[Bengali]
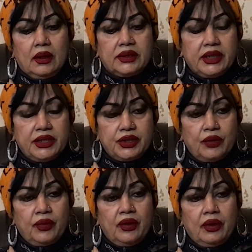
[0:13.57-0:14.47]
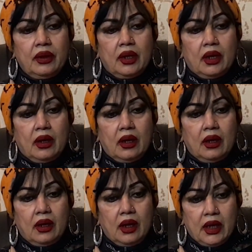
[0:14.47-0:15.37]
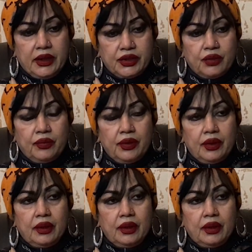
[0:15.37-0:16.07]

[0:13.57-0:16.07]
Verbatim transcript: সেই সময় এই সময়